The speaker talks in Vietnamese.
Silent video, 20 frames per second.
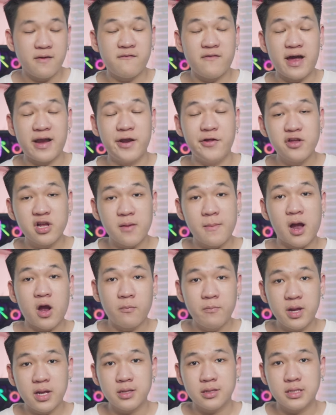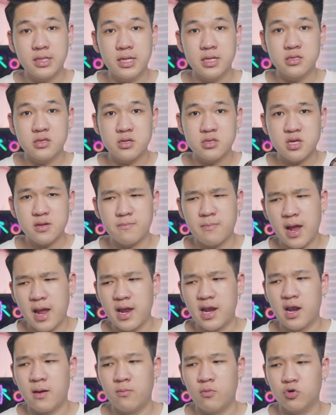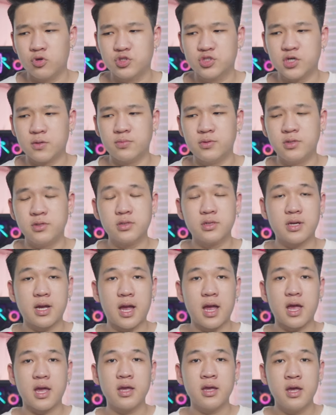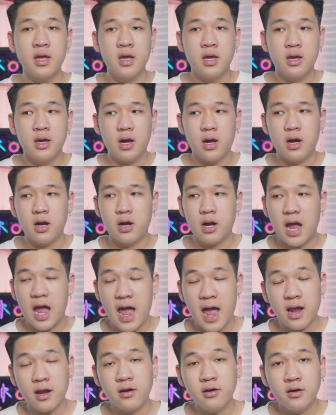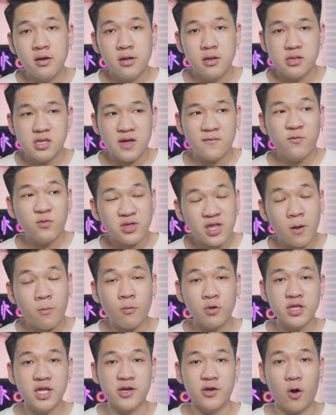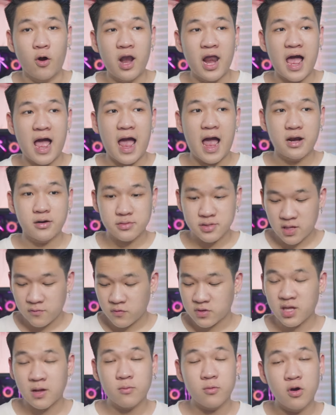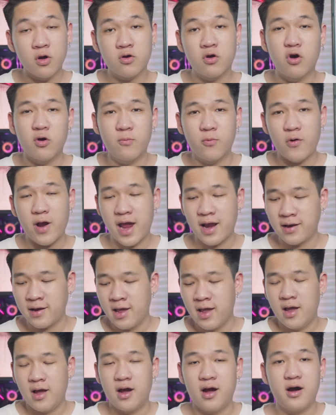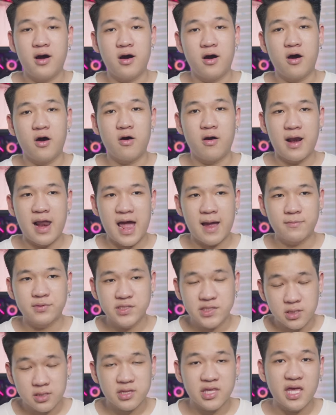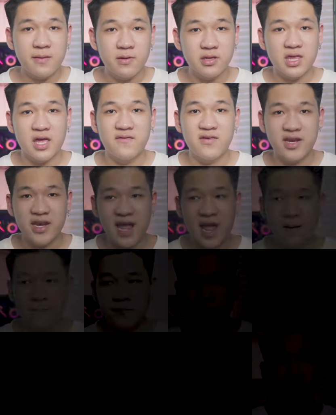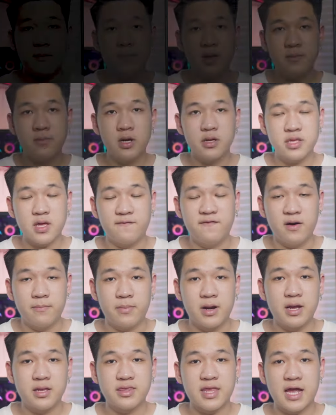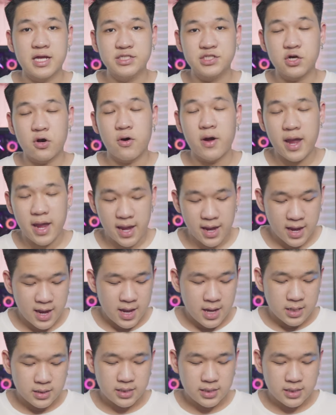Và nếu như các bạn không biết thì The Zen Bay là một trong những cái hãng sáp vuốt tóc, có thể nói là hãng sáp vuốt tóc local brand, họ làm trực tiếp ở tại Việt Nam. Và mình mượn sản phẩm này tại Yourhair.